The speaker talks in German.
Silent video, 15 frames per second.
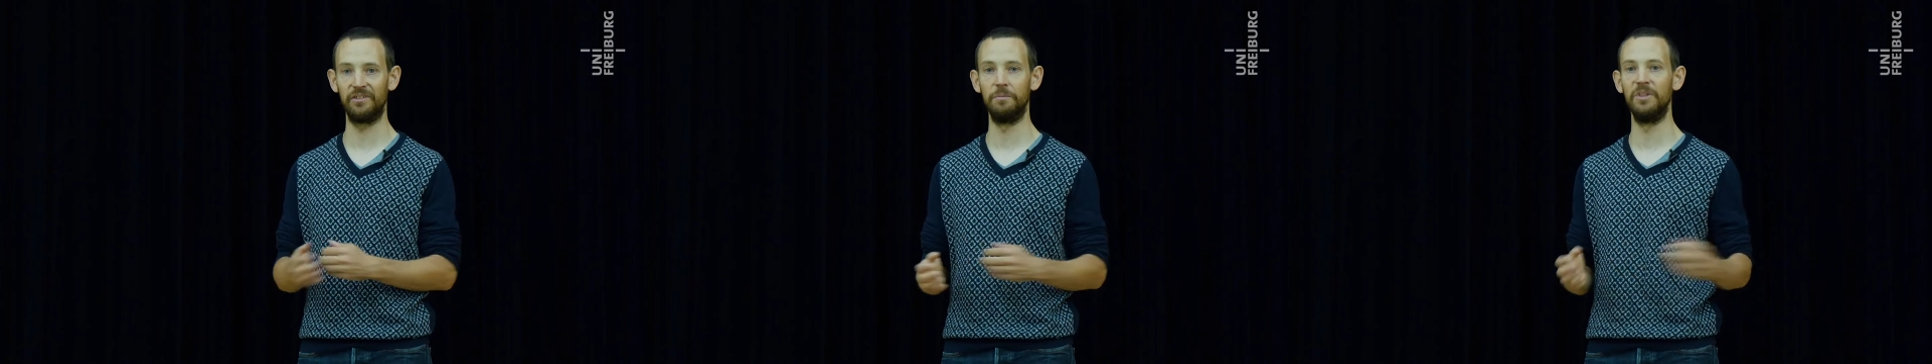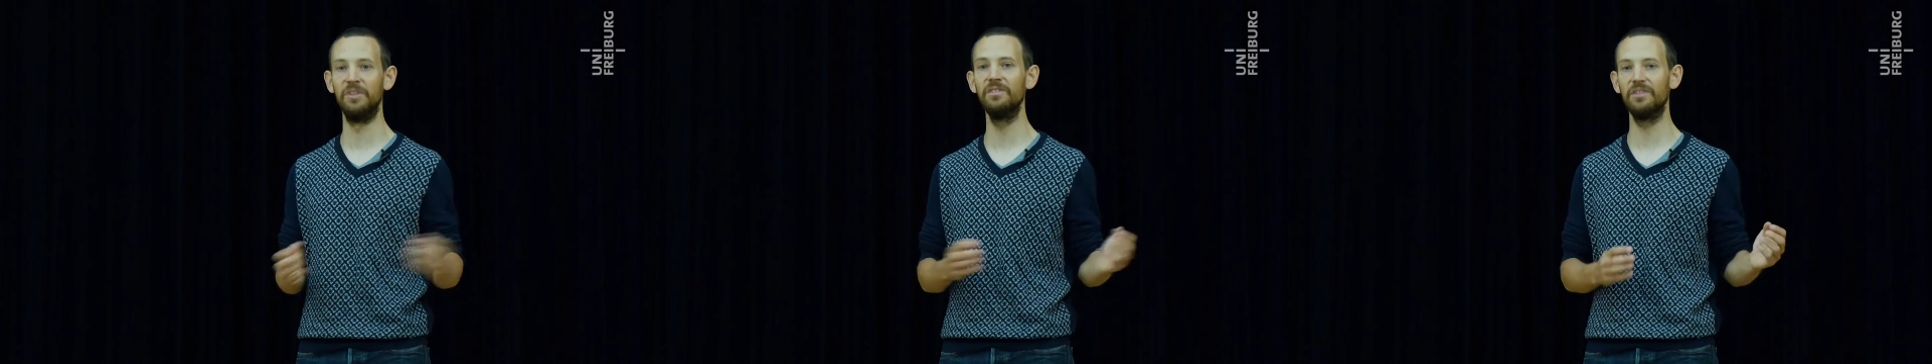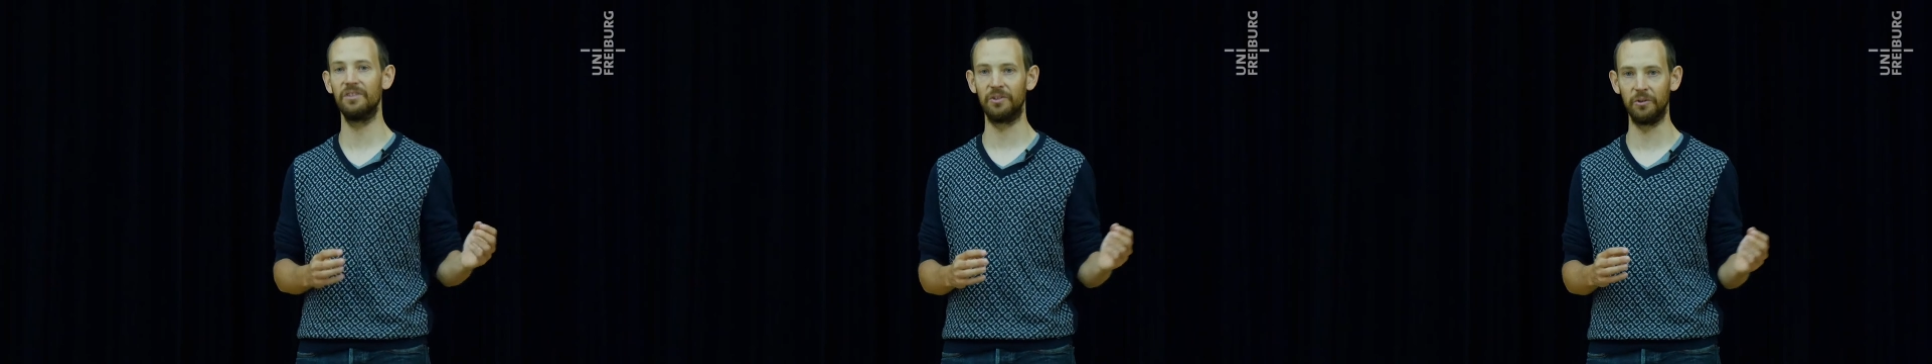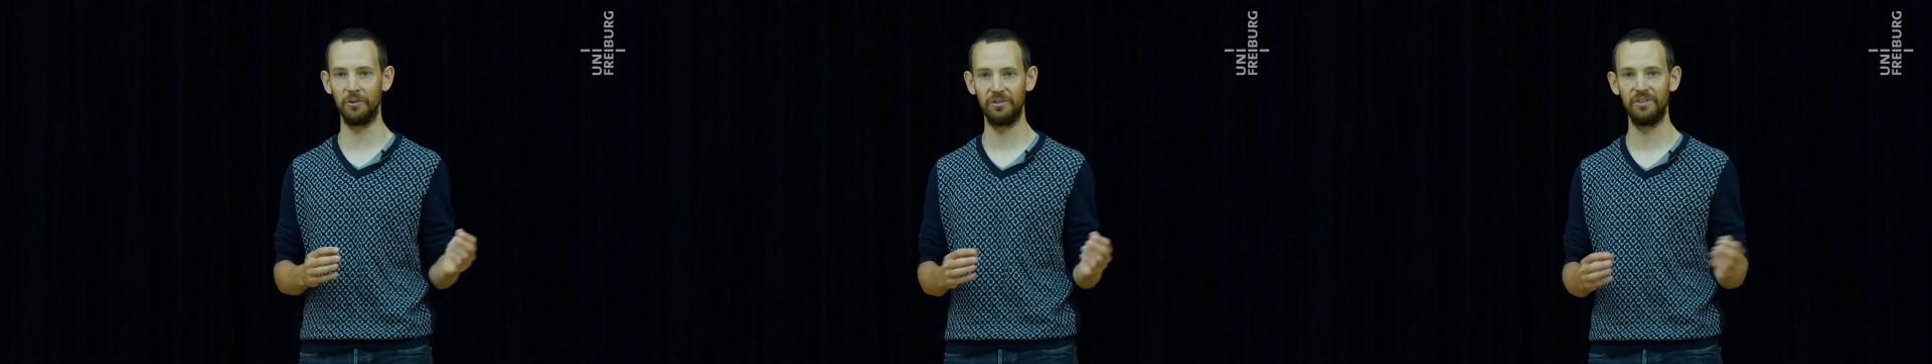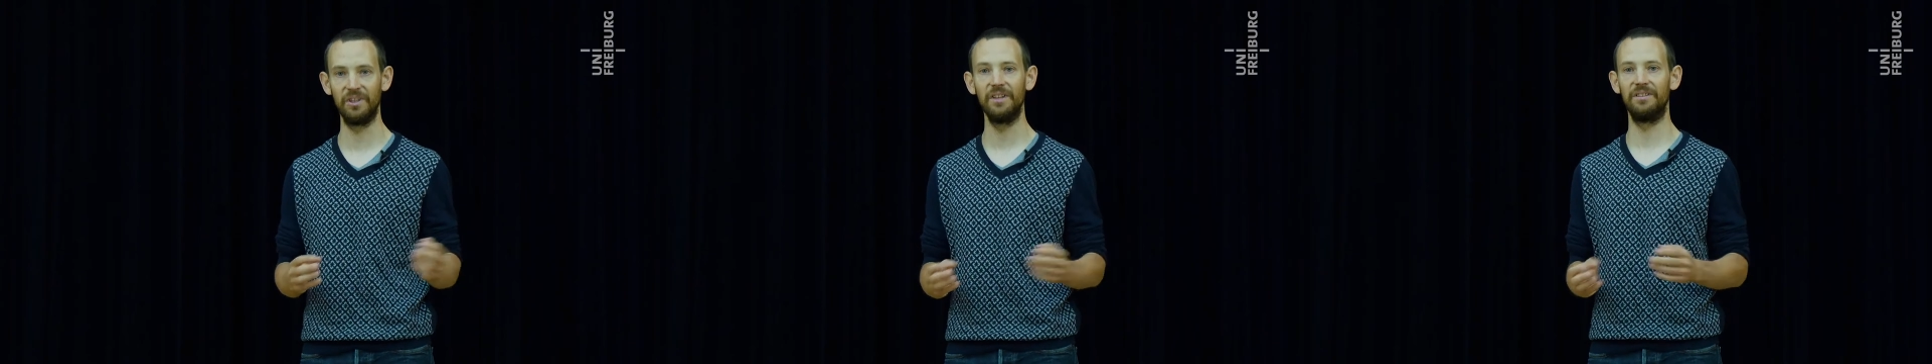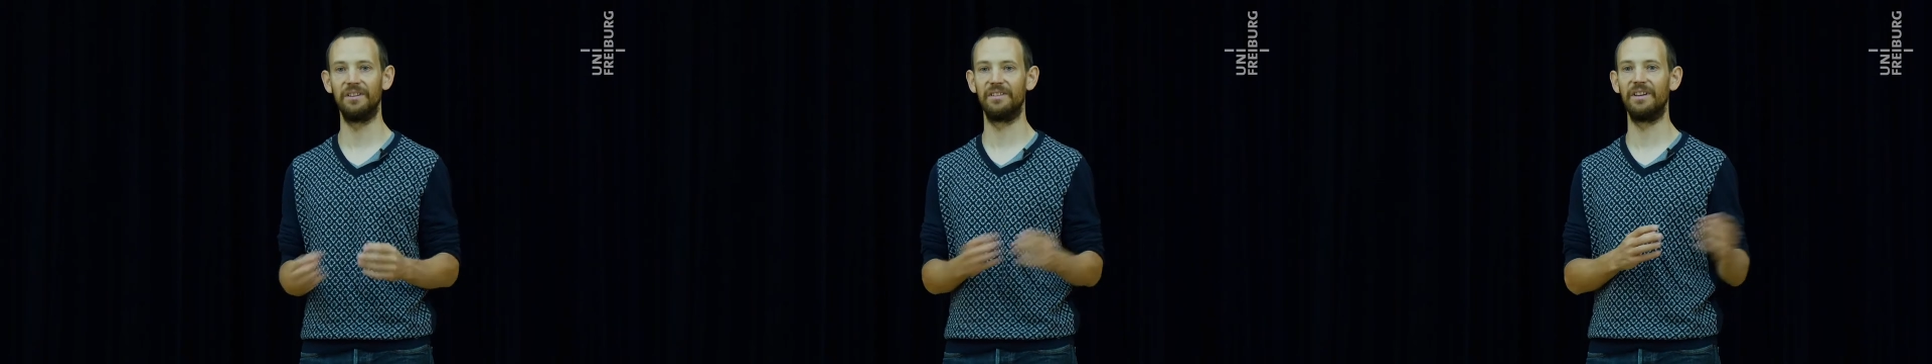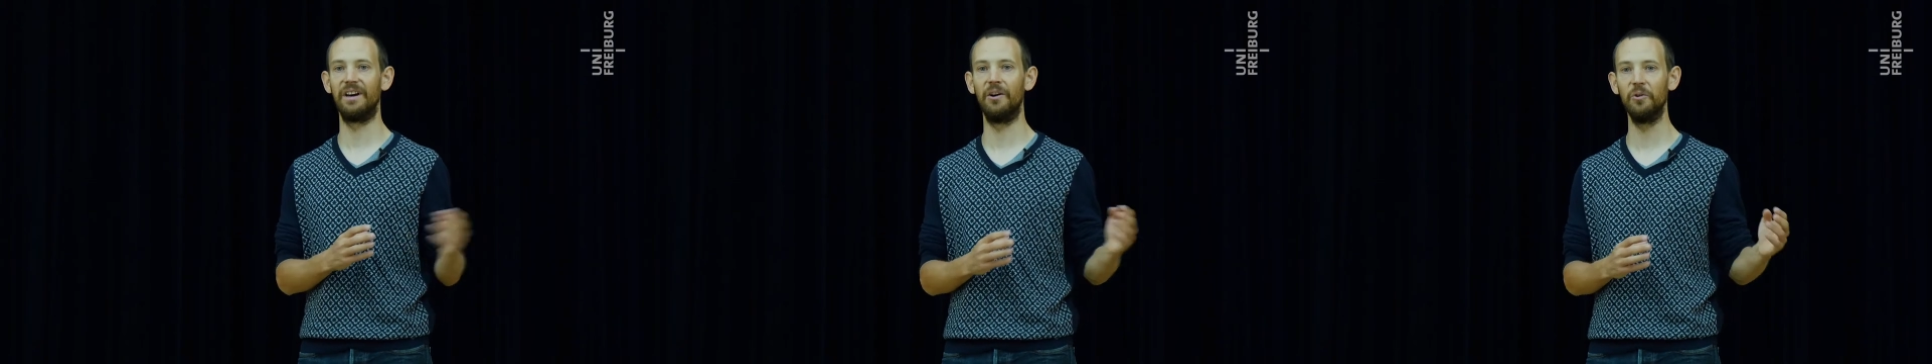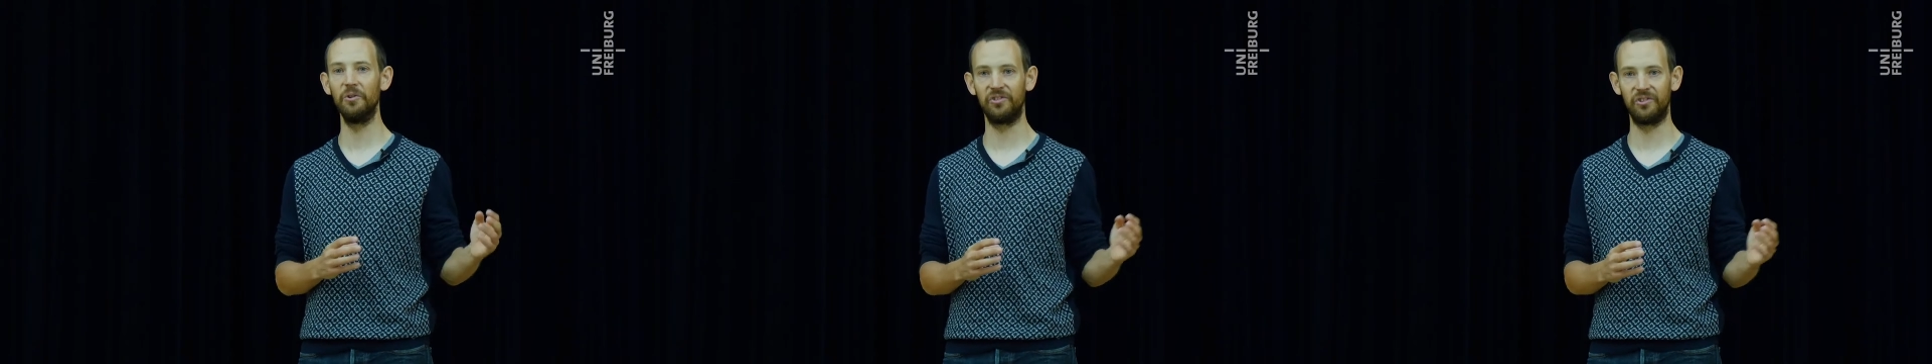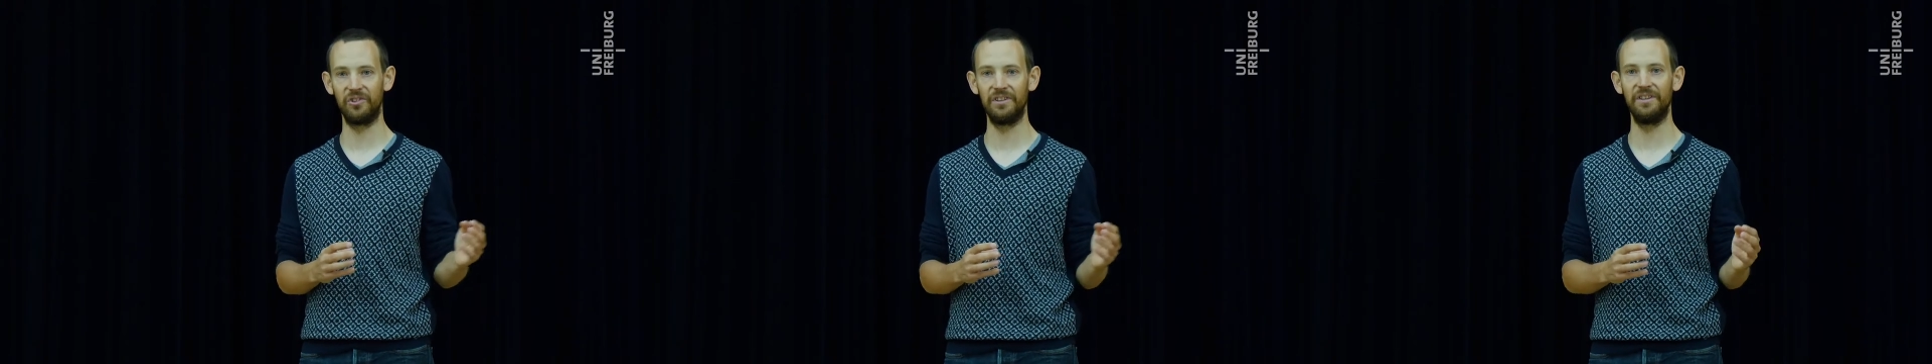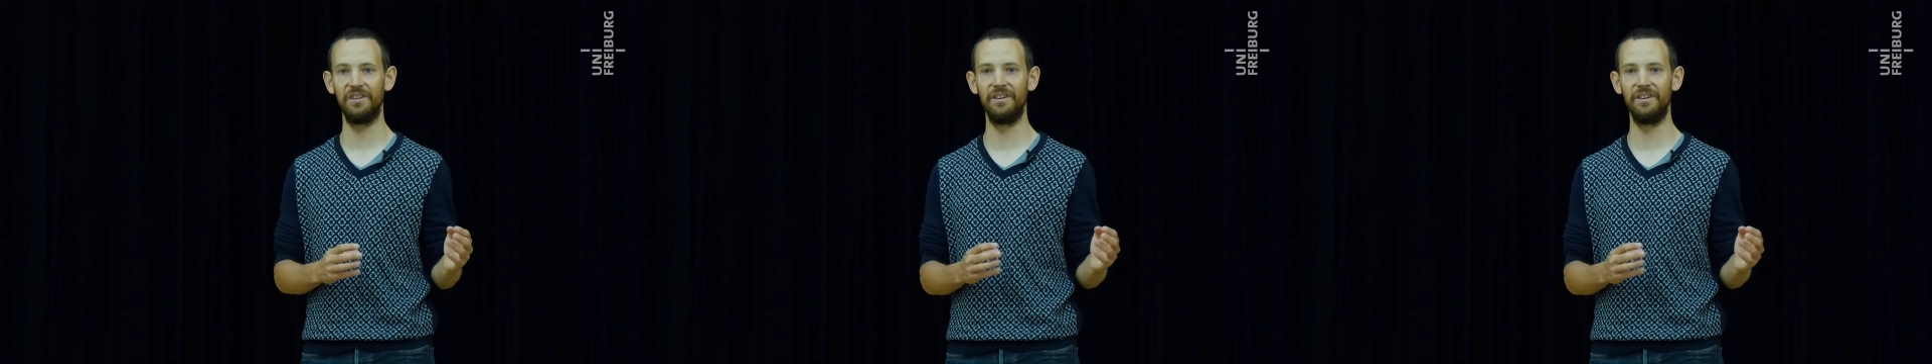im Hintergrund das Aussehen